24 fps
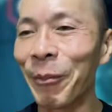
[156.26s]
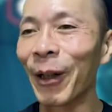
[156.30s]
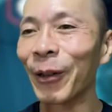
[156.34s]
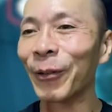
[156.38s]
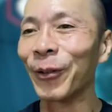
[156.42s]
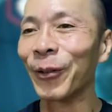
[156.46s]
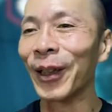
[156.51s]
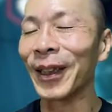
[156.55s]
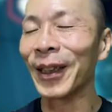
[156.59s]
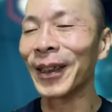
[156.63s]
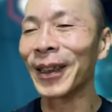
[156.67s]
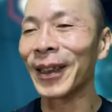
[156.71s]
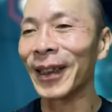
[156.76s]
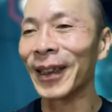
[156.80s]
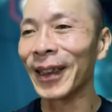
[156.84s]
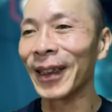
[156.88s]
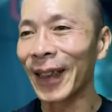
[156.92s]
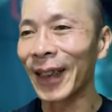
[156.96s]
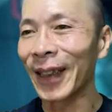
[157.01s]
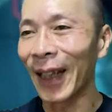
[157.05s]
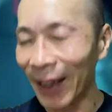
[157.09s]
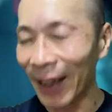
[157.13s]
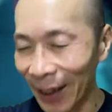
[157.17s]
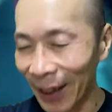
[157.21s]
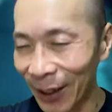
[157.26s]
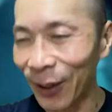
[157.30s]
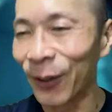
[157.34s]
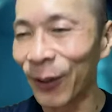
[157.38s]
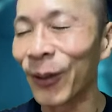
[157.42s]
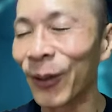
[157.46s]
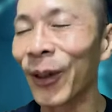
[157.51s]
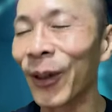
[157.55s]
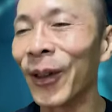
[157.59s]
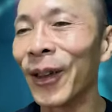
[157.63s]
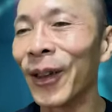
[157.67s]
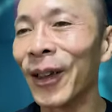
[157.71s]
まあ、嬉しい3連休
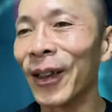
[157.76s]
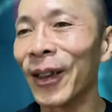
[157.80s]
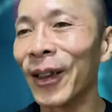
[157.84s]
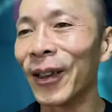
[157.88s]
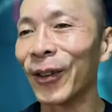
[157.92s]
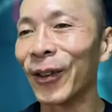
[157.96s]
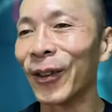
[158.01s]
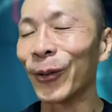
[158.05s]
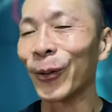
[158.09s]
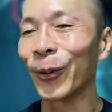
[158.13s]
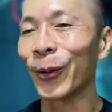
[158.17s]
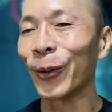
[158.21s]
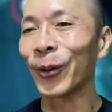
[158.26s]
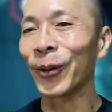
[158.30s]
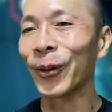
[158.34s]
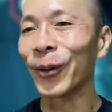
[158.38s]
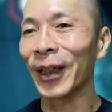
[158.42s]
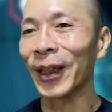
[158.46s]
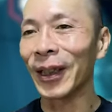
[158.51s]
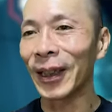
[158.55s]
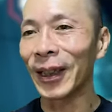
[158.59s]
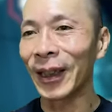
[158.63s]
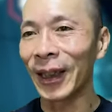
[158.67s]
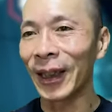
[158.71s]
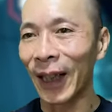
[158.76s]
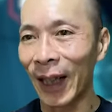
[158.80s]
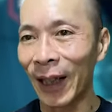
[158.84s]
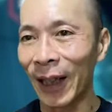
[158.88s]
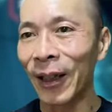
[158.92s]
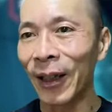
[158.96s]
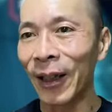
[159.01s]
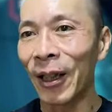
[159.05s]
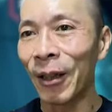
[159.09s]
ということですが、